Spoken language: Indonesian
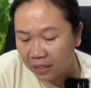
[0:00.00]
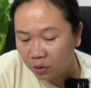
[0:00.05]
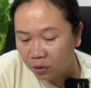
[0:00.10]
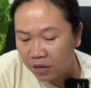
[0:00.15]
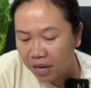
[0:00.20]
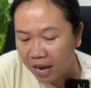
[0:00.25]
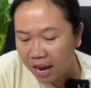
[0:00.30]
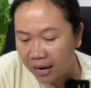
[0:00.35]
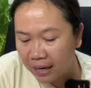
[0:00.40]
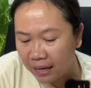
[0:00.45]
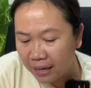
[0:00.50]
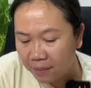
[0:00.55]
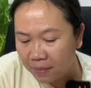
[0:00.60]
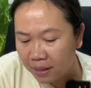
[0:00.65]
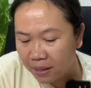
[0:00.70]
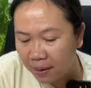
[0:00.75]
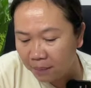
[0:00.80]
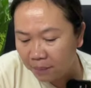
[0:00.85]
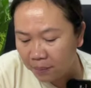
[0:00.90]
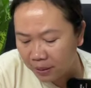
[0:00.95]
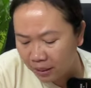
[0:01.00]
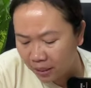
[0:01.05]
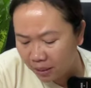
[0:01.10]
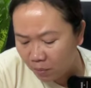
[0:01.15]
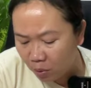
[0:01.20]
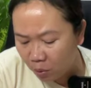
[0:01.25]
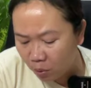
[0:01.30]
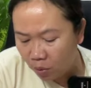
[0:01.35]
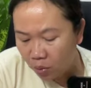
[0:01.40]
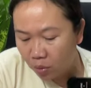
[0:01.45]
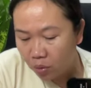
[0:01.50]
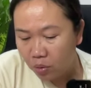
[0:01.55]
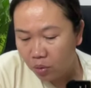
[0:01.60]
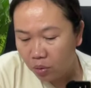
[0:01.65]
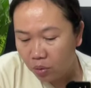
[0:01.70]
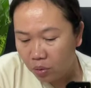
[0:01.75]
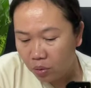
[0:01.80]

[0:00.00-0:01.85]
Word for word: itu yang akan menghabisimu.